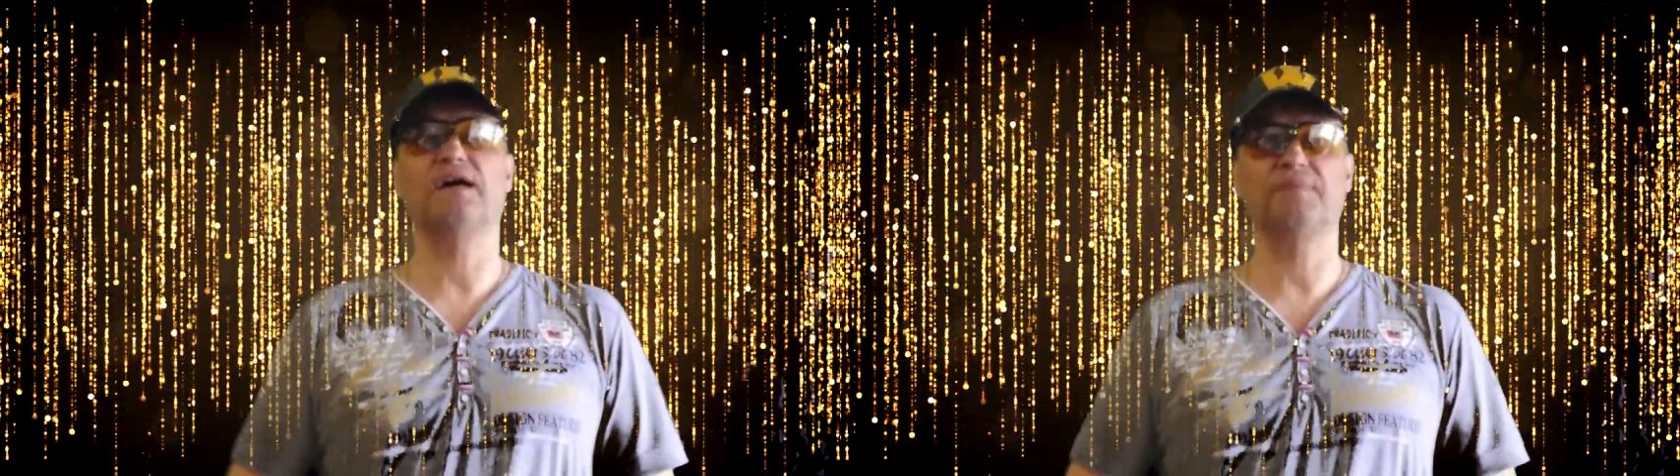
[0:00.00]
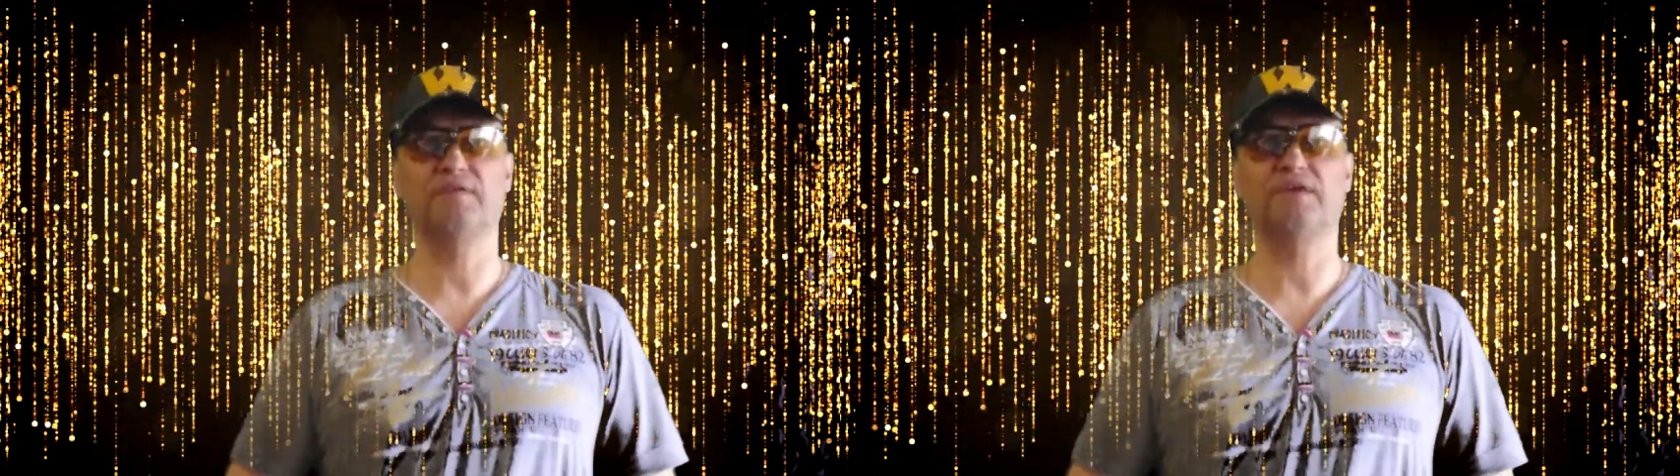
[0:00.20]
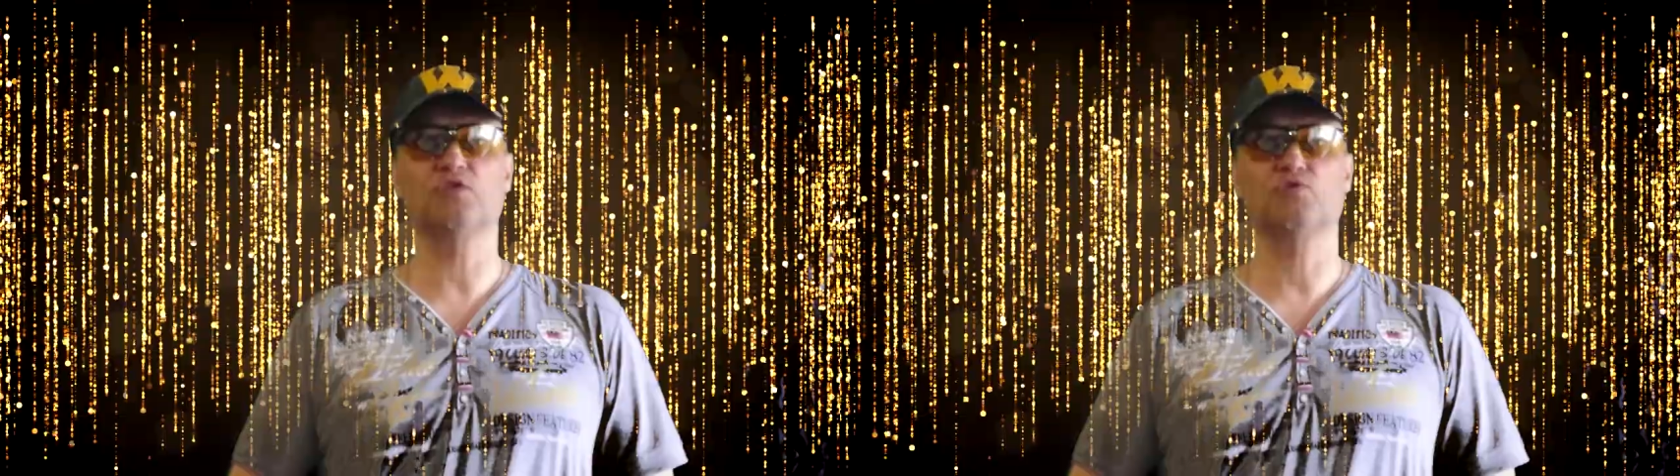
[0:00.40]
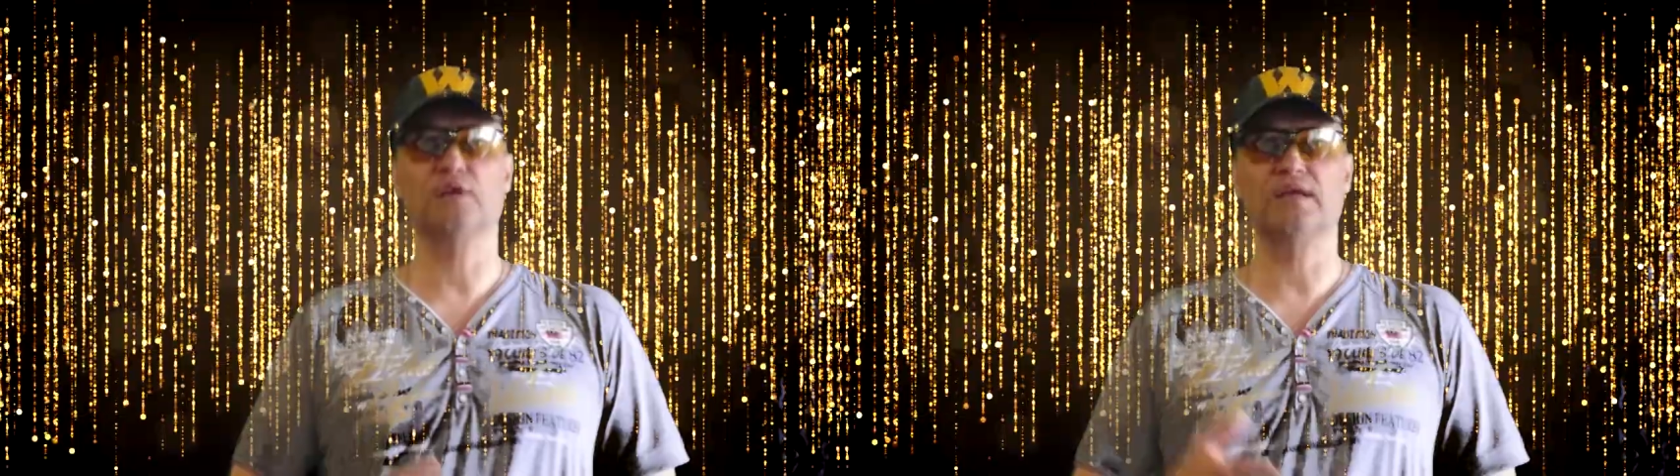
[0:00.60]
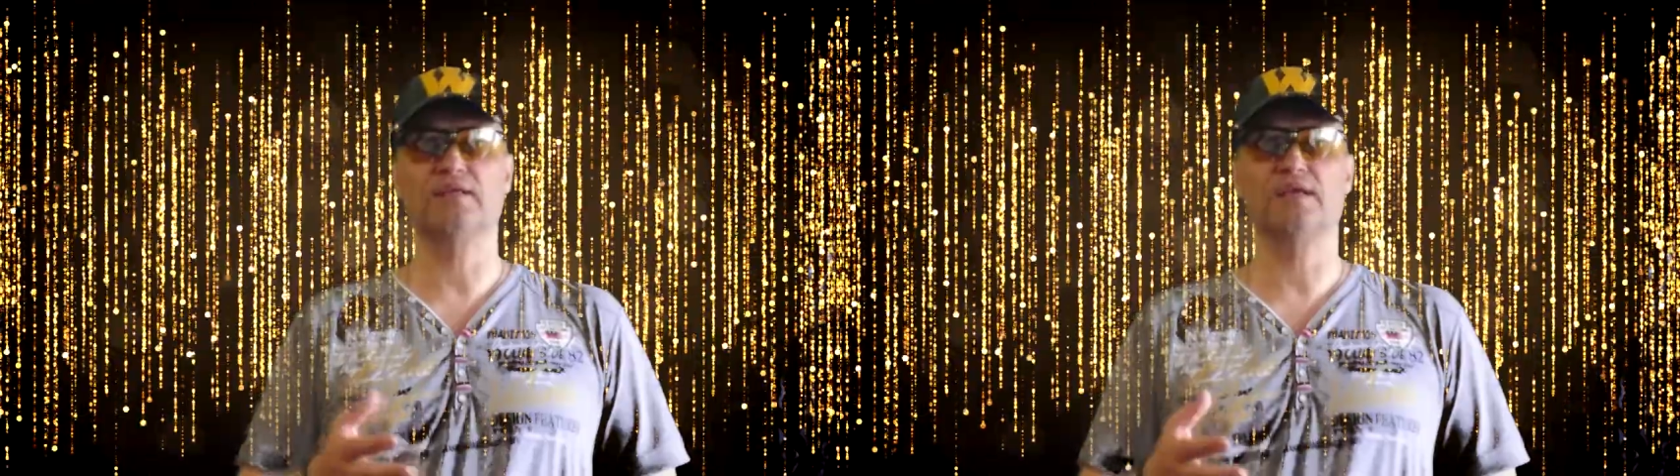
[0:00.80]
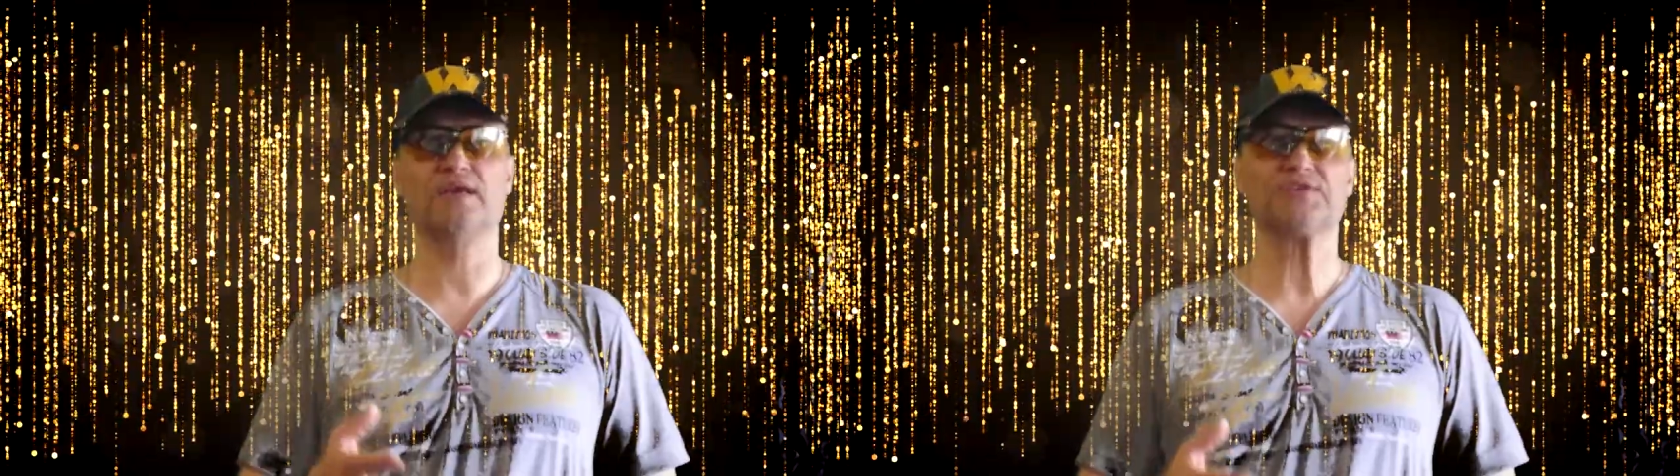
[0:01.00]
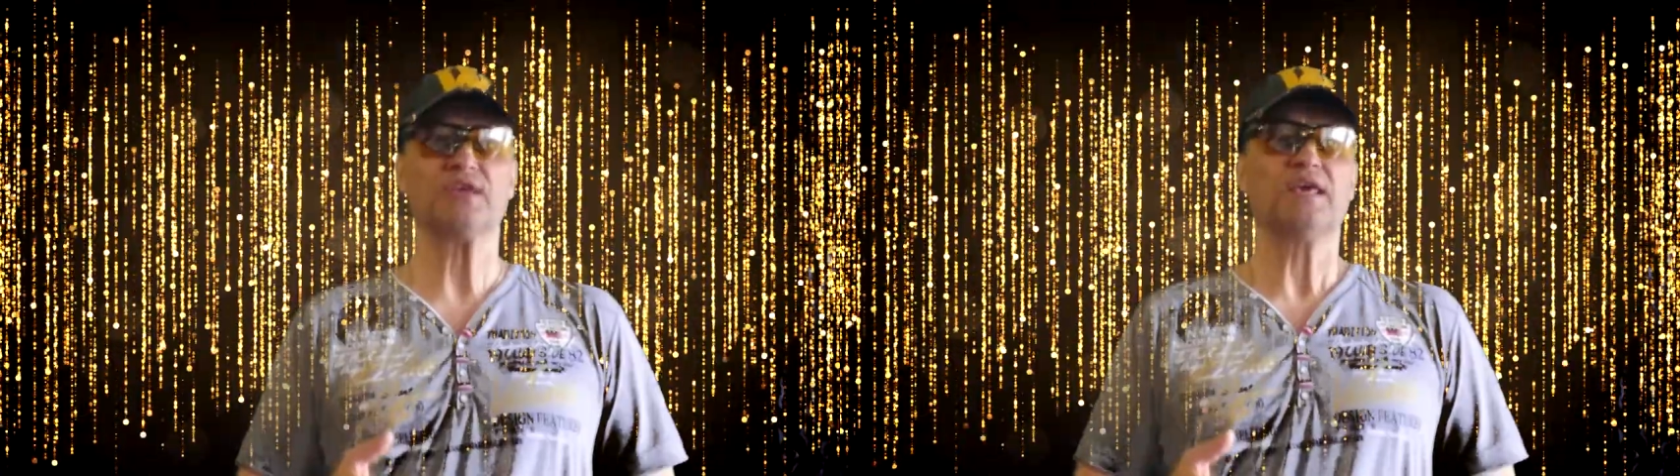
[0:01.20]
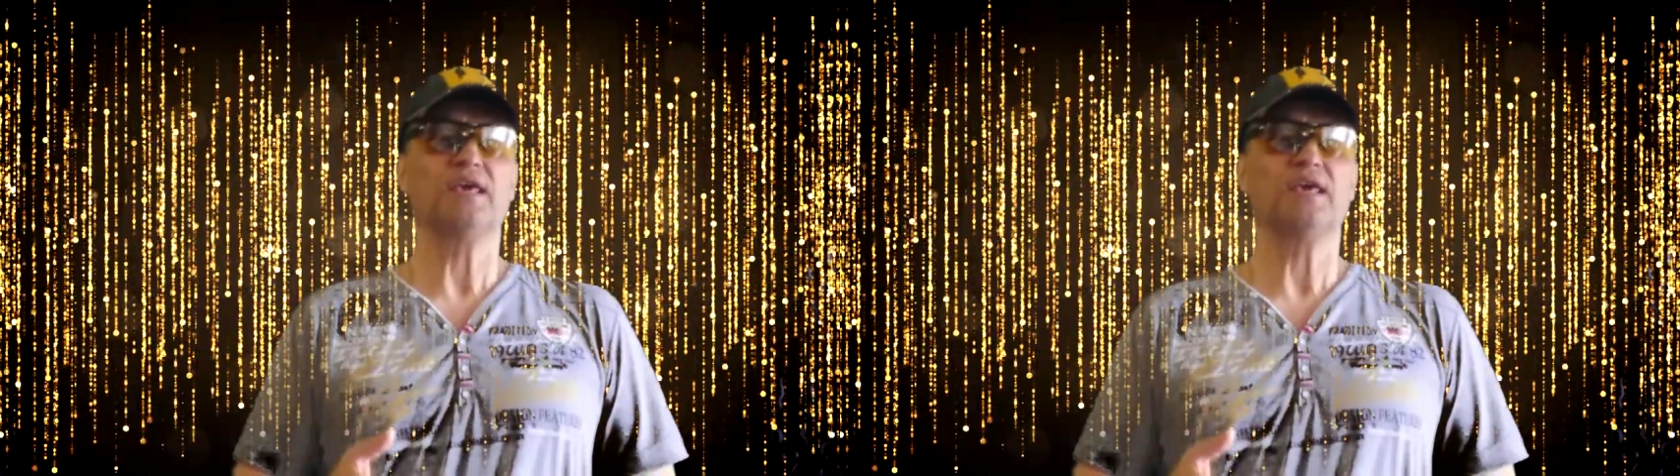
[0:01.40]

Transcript: аббревиатурой НДС